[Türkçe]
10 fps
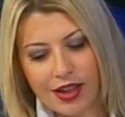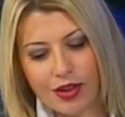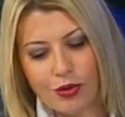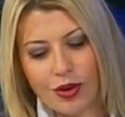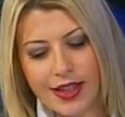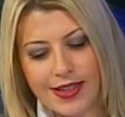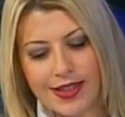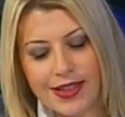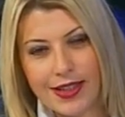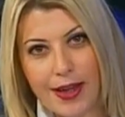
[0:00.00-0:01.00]

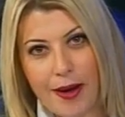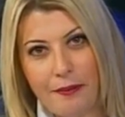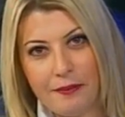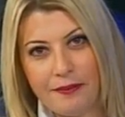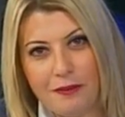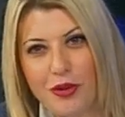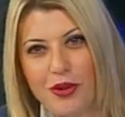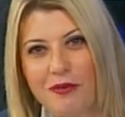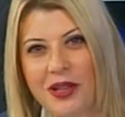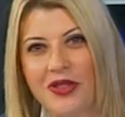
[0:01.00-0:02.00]
dolayısıyla
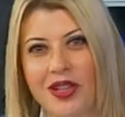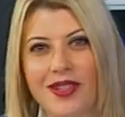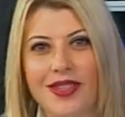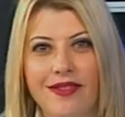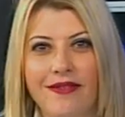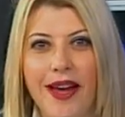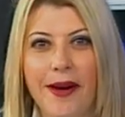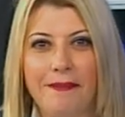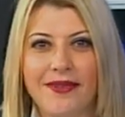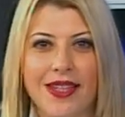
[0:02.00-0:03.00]
bugün bakış
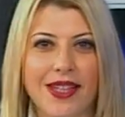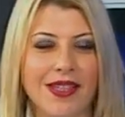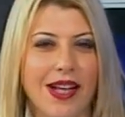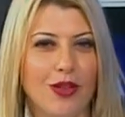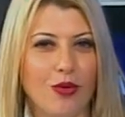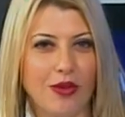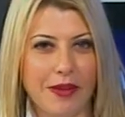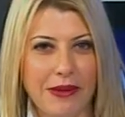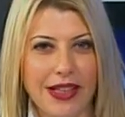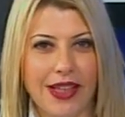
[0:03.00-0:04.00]
açısında Sayın
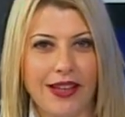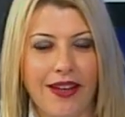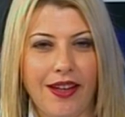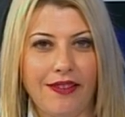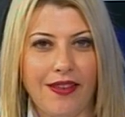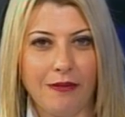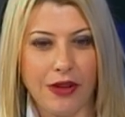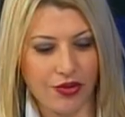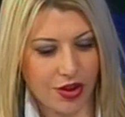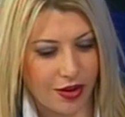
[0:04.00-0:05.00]
Selçuk'la birlikte
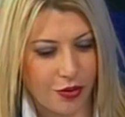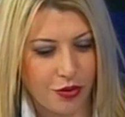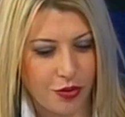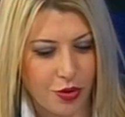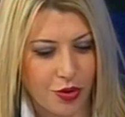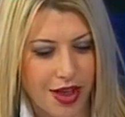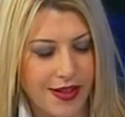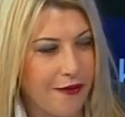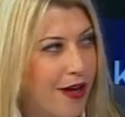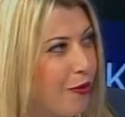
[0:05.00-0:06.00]
Demirci'yi
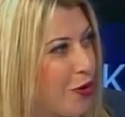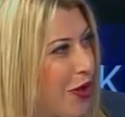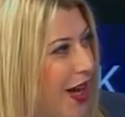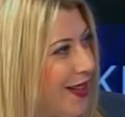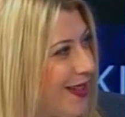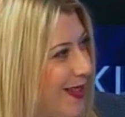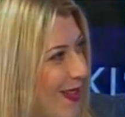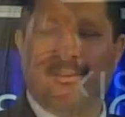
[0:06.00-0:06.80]
konuşacağız. Efendim hoş geldiniz.